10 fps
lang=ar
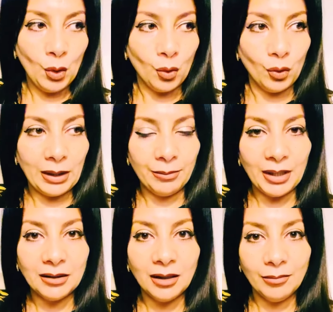
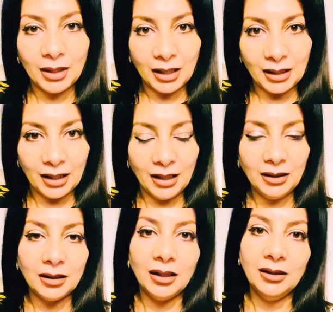وبيتم
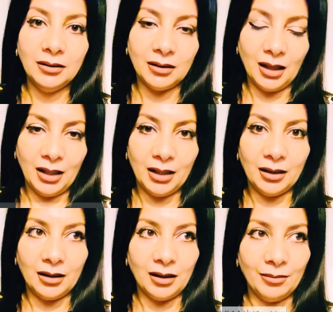إعلان إن
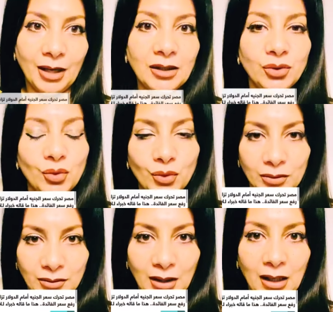المخزون